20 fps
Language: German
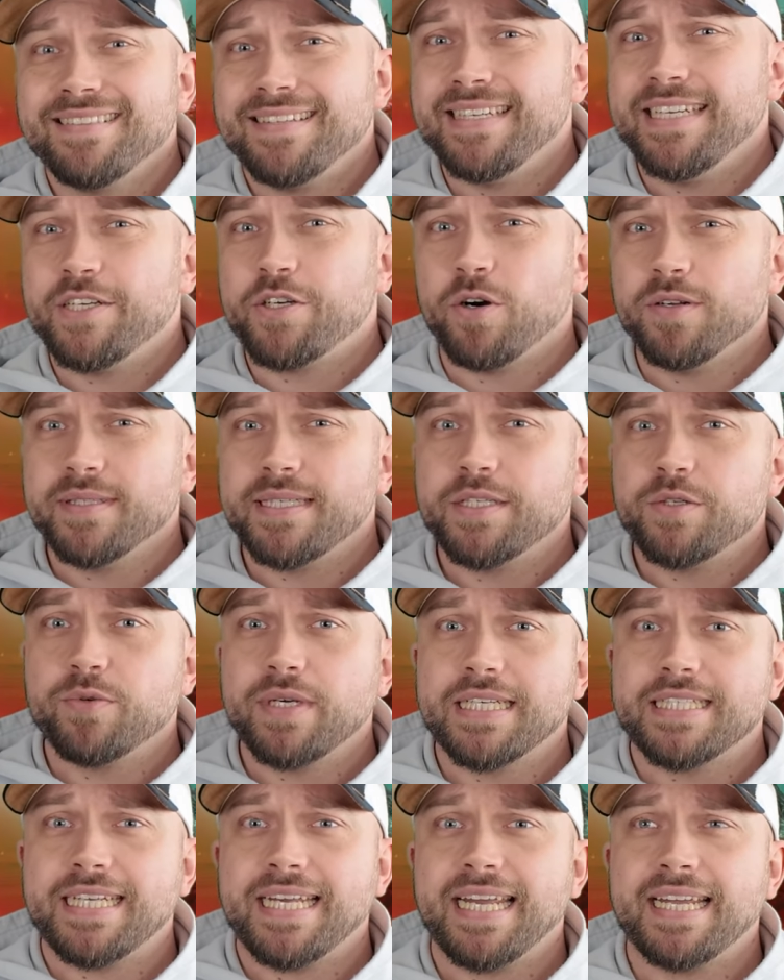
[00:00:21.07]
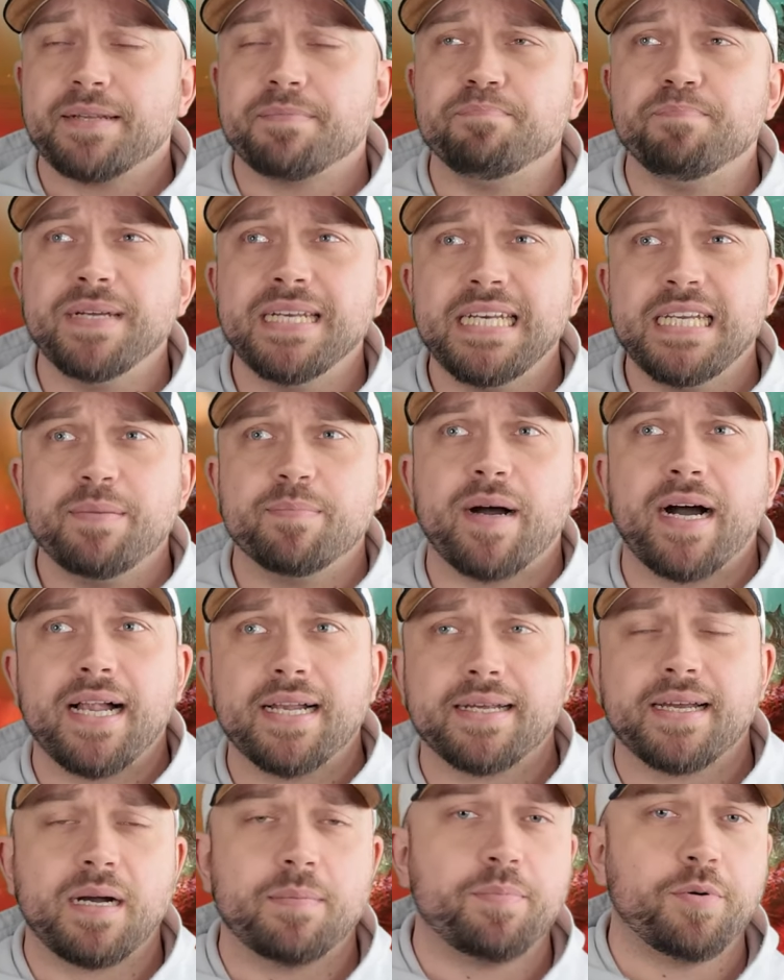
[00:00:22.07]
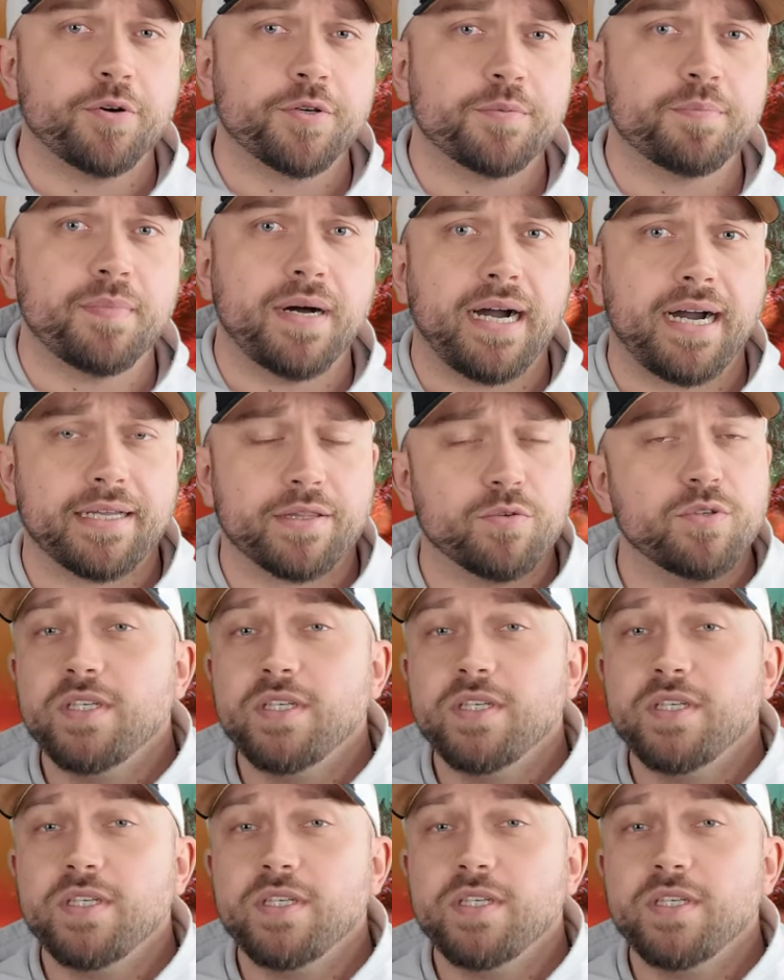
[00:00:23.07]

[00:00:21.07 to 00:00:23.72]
die die Kontinuität minimal kaputt machen.